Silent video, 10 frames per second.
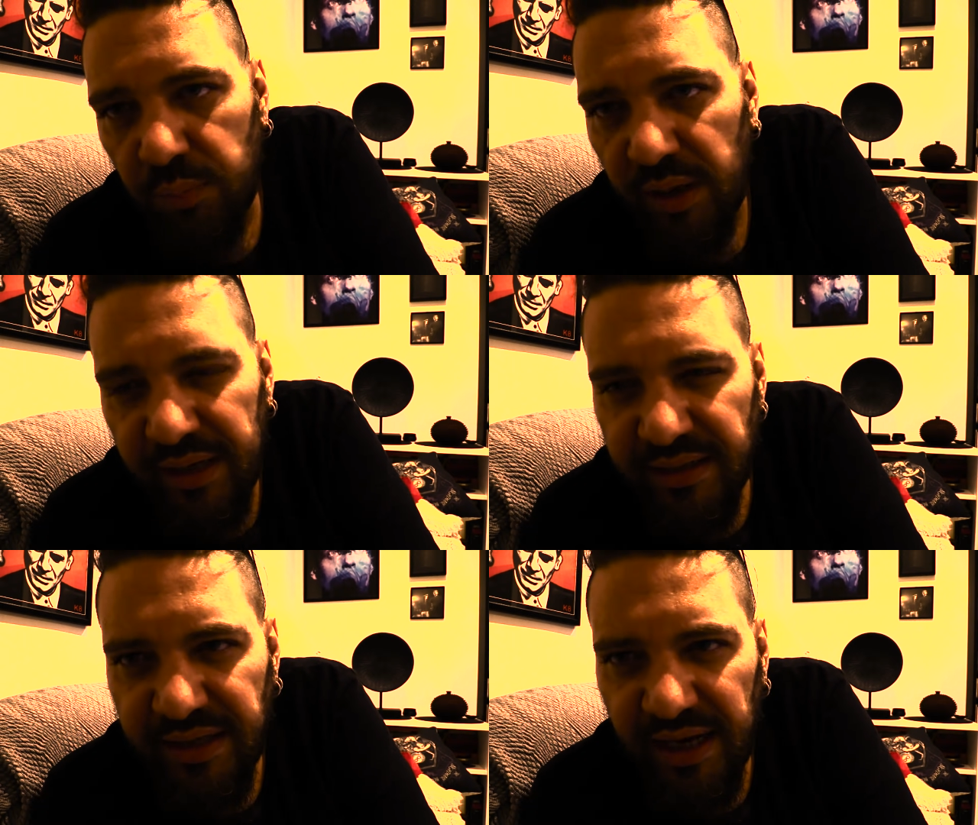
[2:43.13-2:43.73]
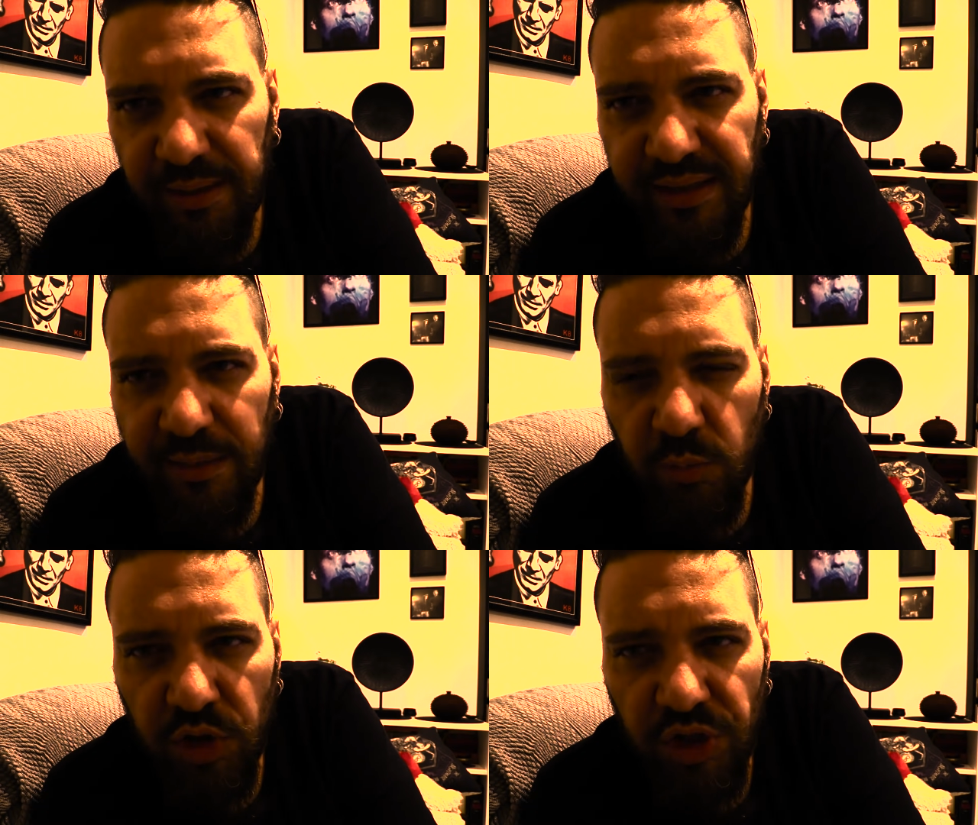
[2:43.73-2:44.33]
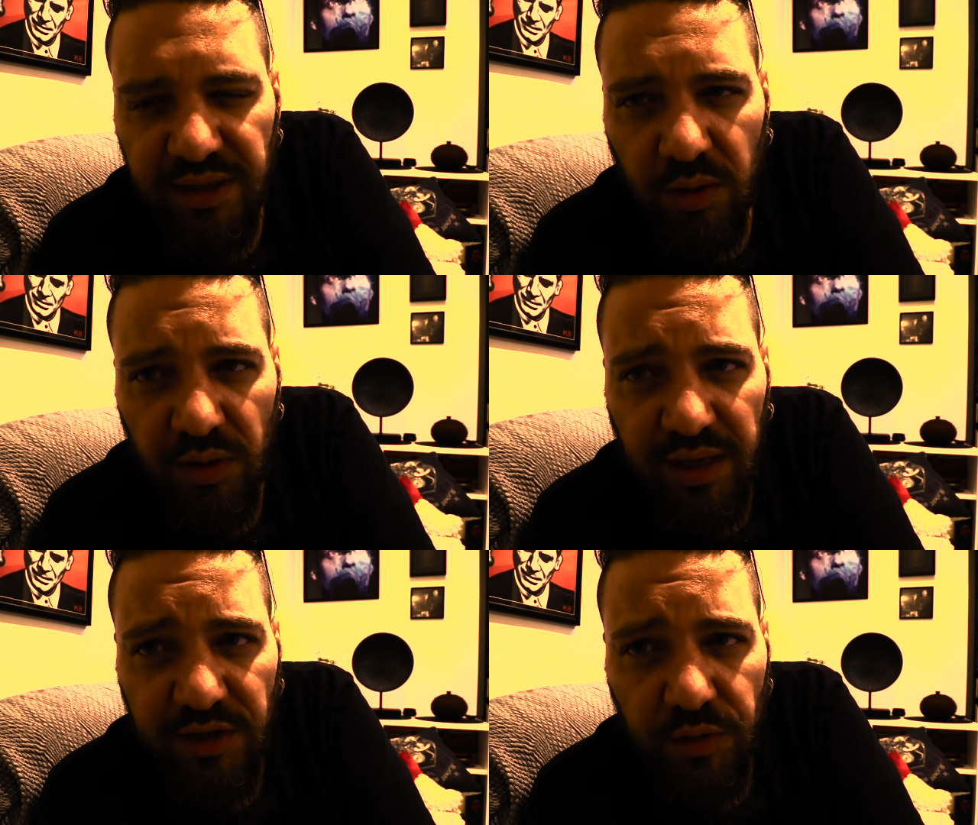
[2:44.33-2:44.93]
poi chiaramente era musicista
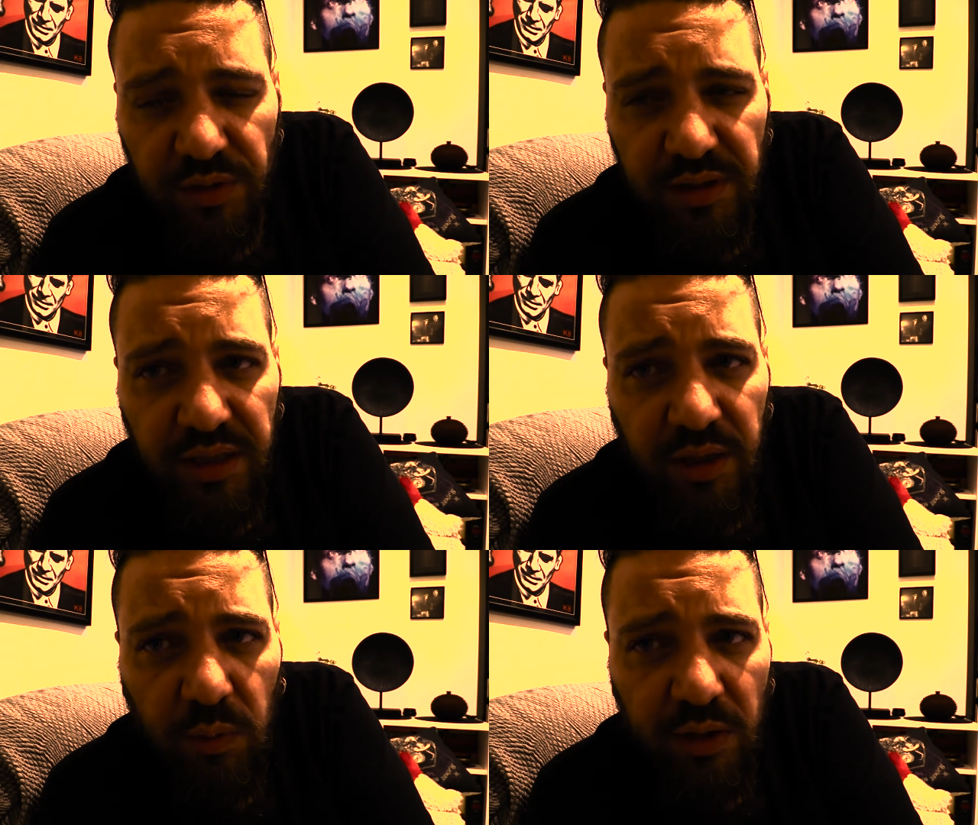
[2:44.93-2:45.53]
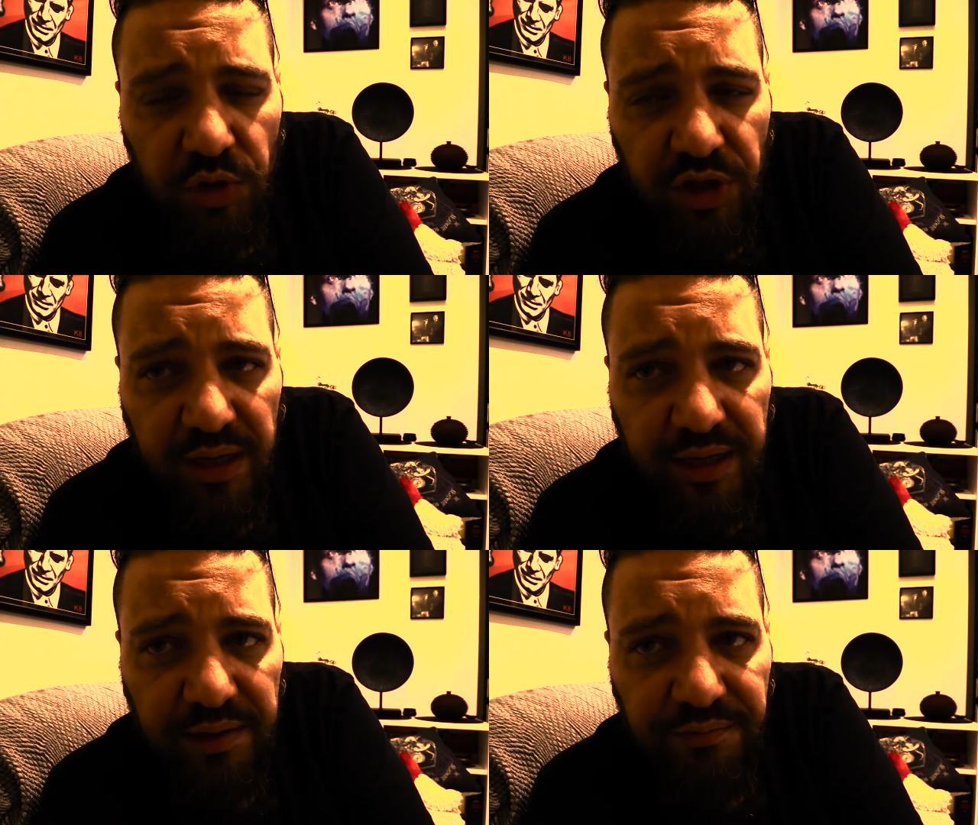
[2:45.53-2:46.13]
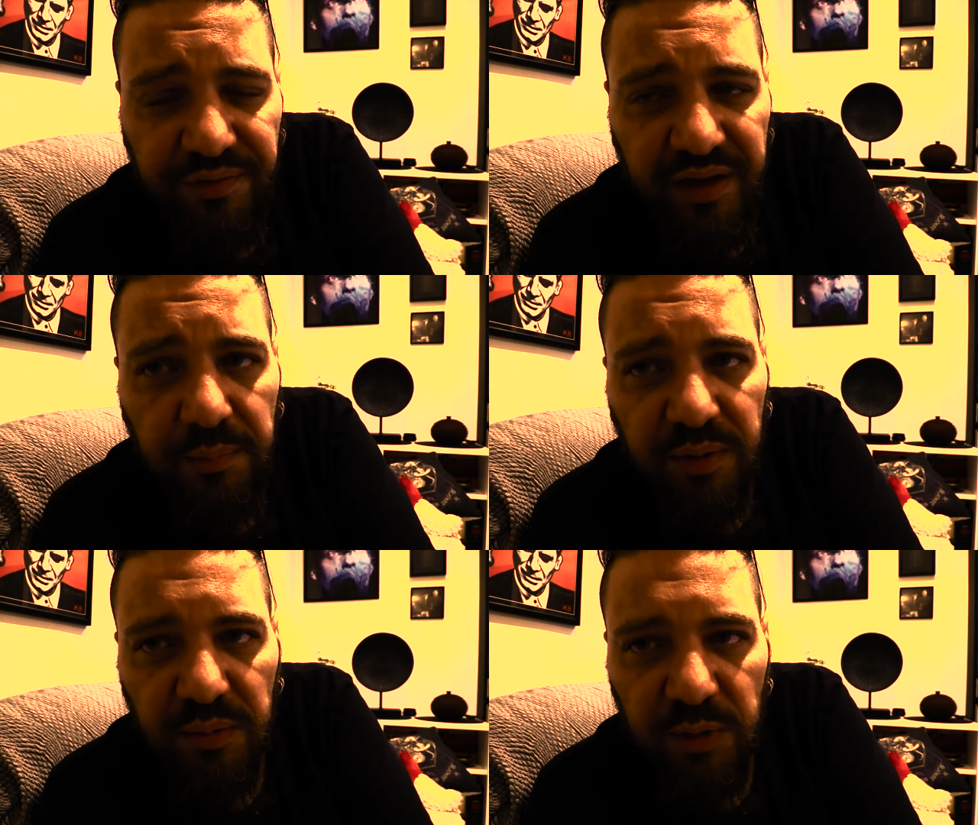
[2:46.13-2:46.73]
con Tenacious D di quale uscì anche il
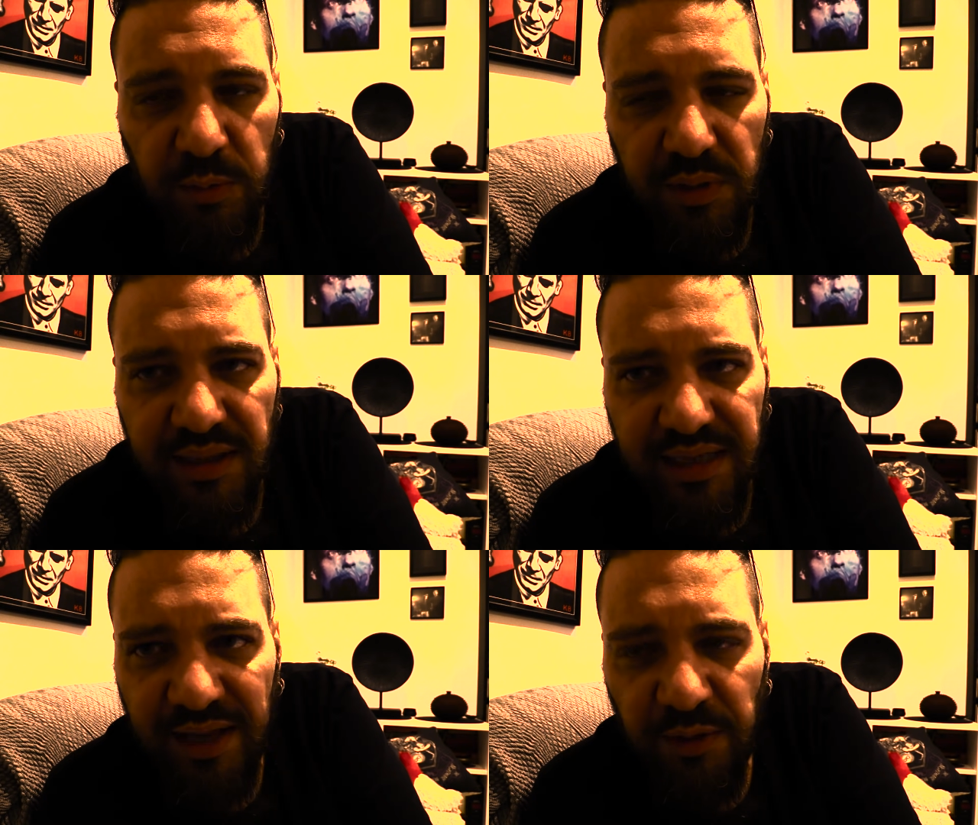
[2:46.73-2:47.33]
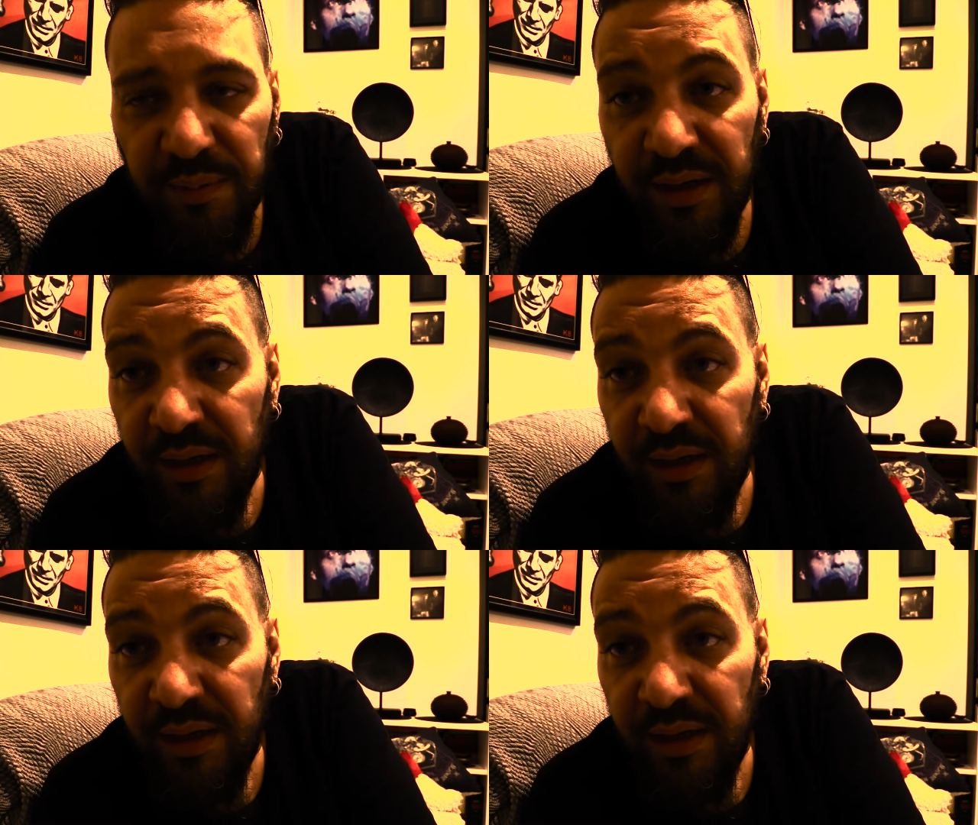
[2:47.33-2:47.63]
film, come tutti sanno,